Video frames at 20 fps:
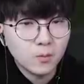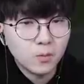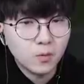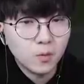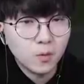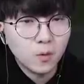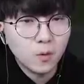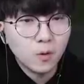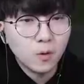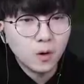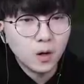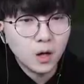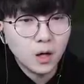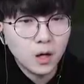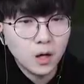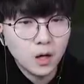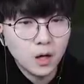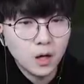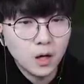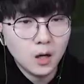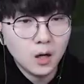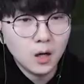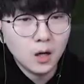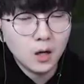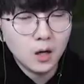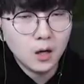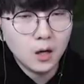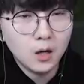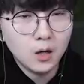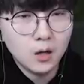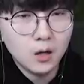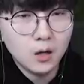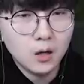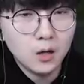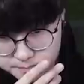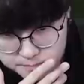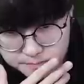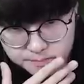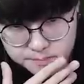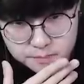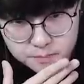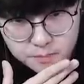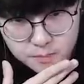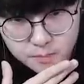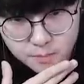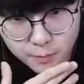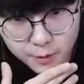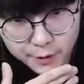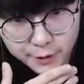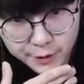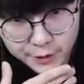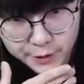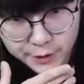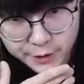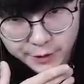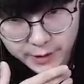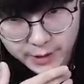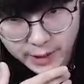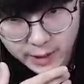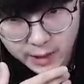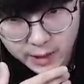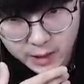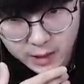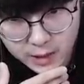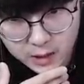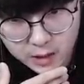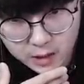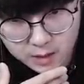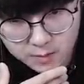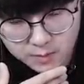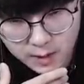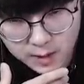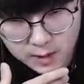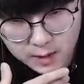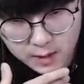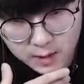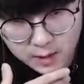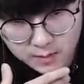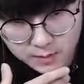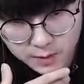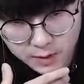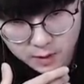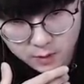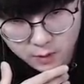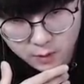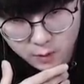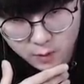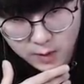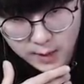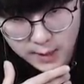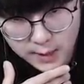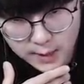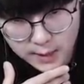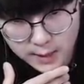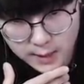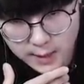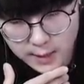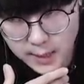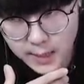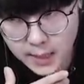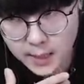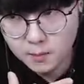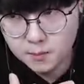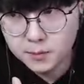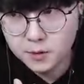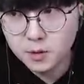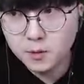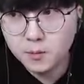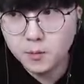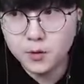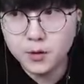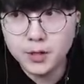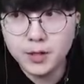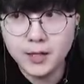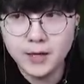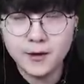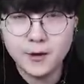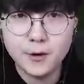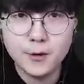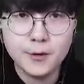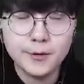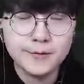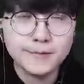보고가 뭐 딱히 지금 당장 필요한 게 없어 보이네요